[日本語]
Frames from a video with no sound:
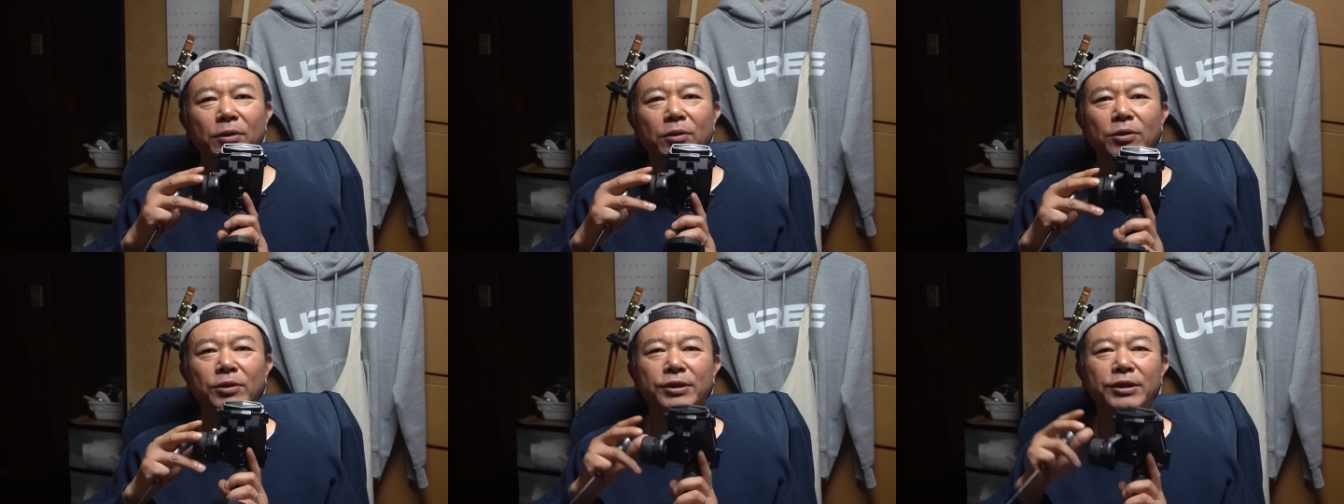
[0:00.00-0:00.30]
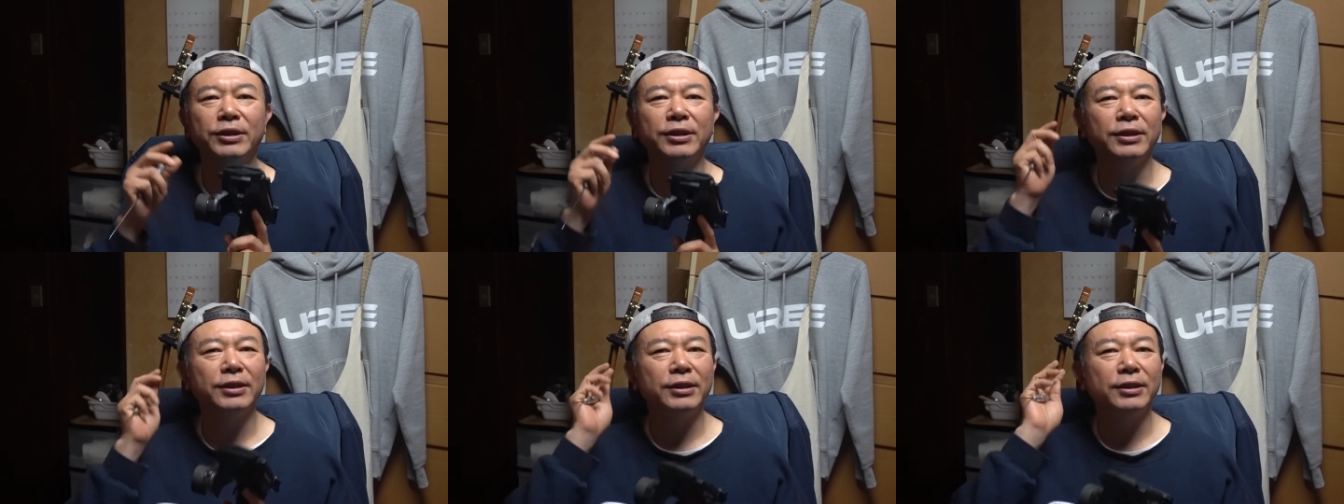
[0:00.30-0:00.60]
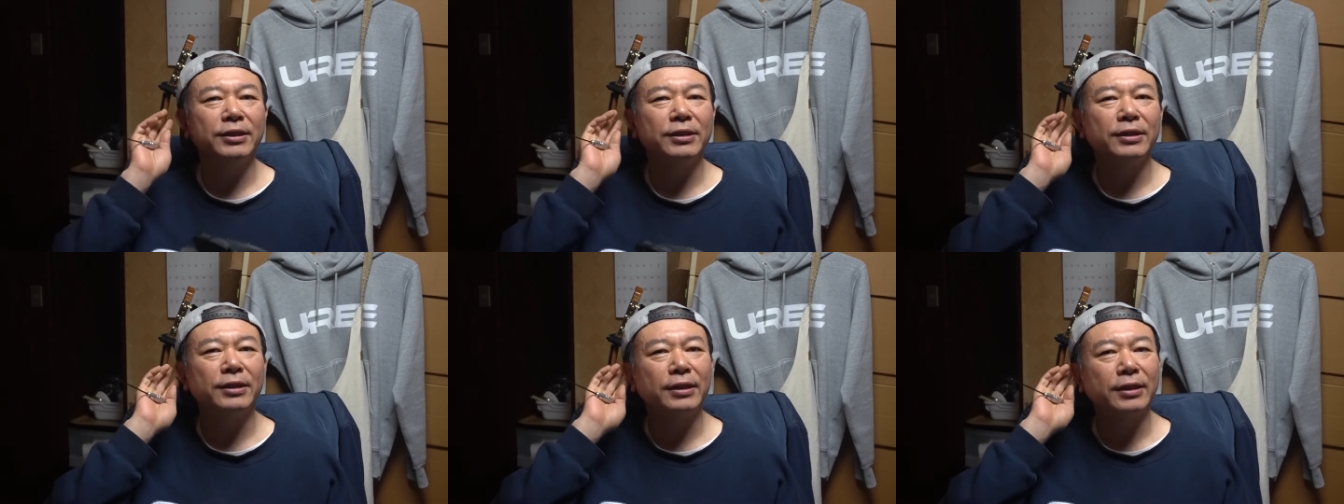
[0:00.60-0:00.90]
欲
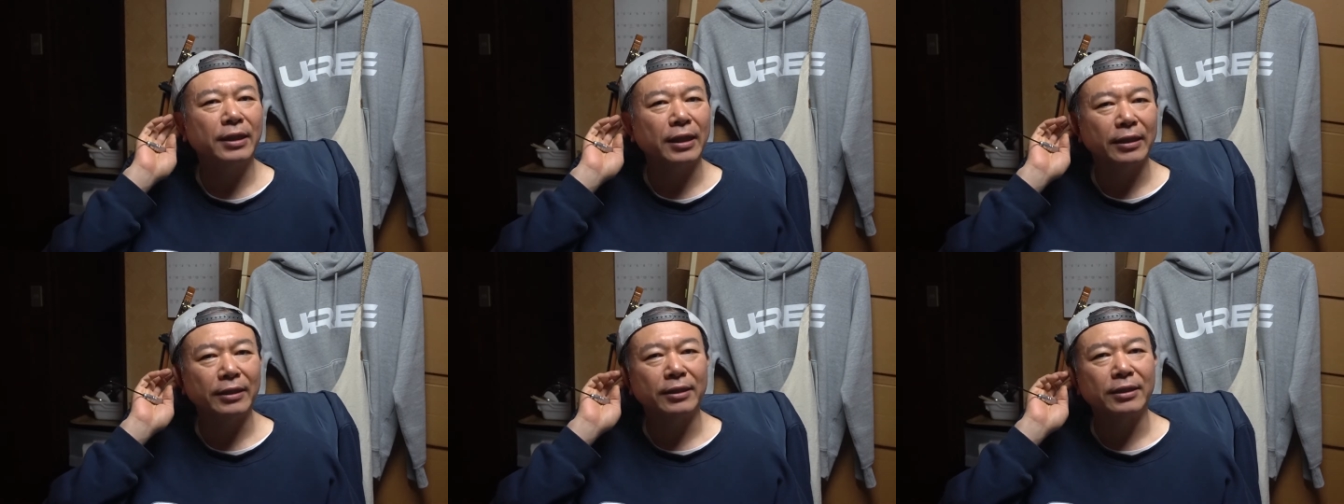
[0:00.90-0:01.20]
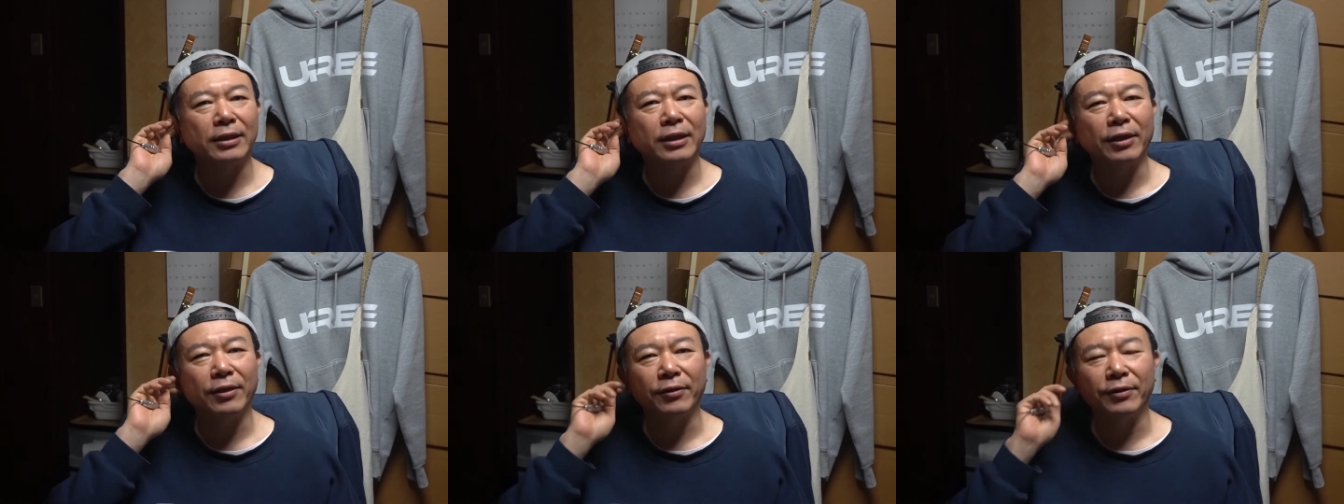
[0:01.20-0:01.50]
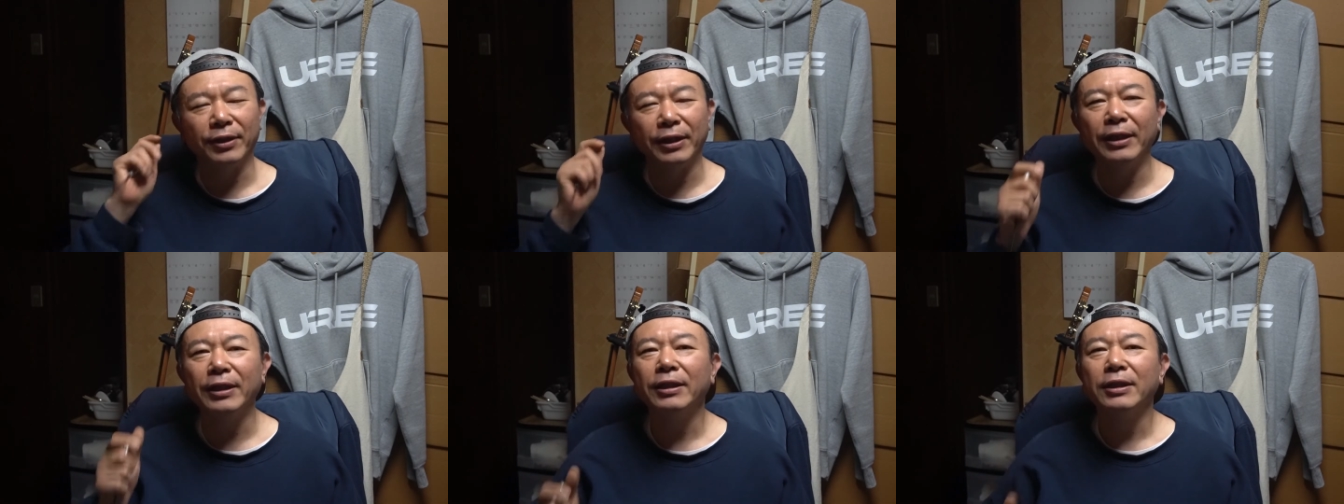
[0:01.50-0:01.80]
しかったの
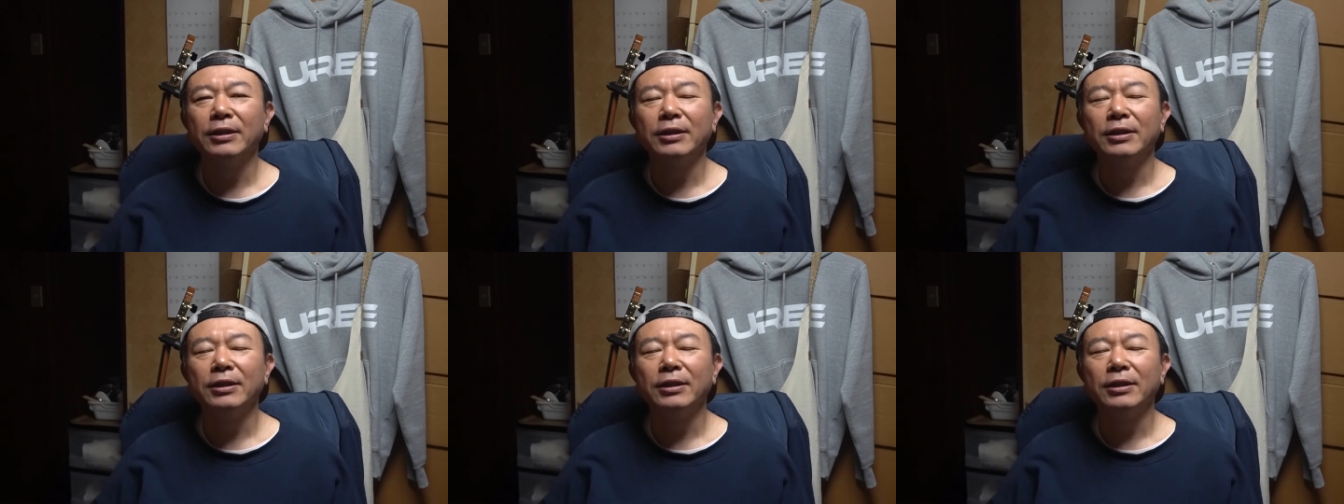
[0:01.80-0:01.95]
で、